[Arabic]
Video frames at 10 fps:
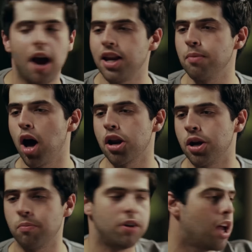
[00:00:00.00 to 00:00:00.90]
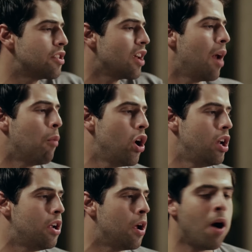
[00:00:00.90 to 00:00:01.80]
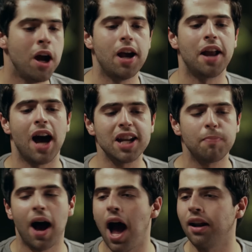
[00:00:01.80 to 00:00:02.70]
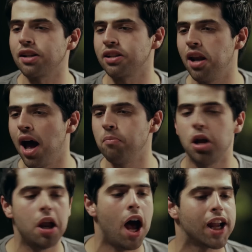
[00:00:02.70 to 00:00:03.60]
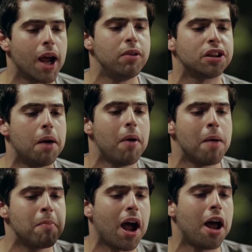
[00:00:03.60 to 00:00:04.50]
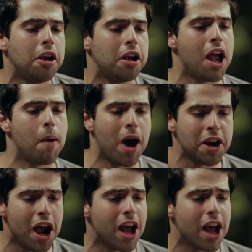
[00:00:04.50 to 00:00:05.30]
يعني مريم يعني سلامولي يعني اسمع احلى سلام للي هيجيب لي طبق المخلي الياباني